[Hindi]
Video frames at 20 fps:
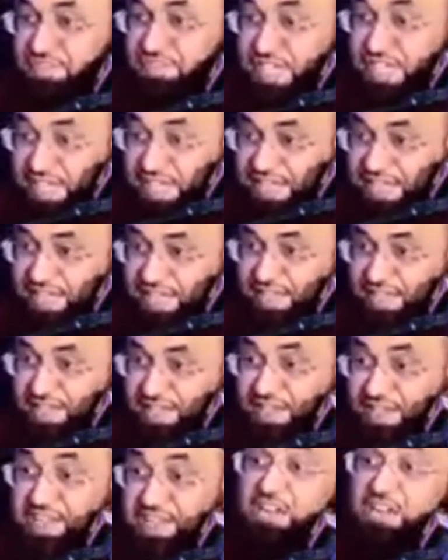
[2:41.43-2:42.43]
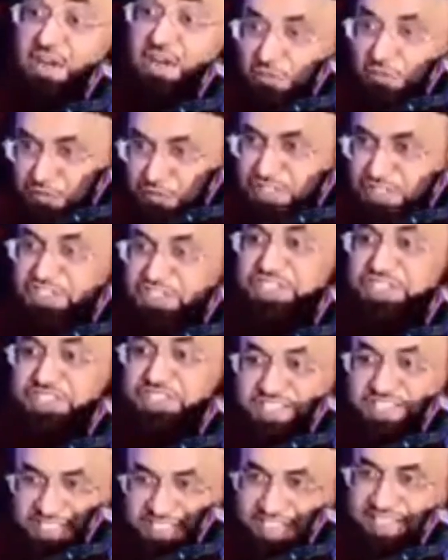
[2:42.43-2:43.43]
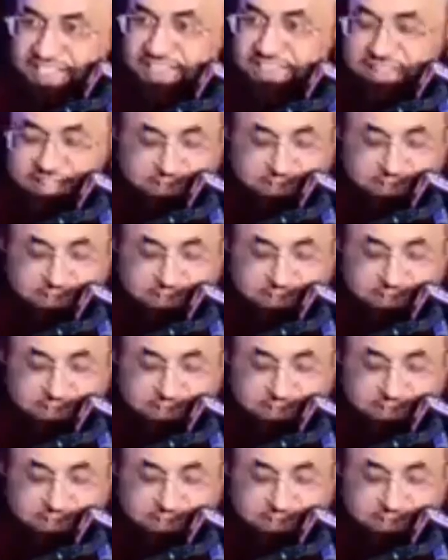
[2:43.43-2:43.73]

ये रवाफिज की दलील है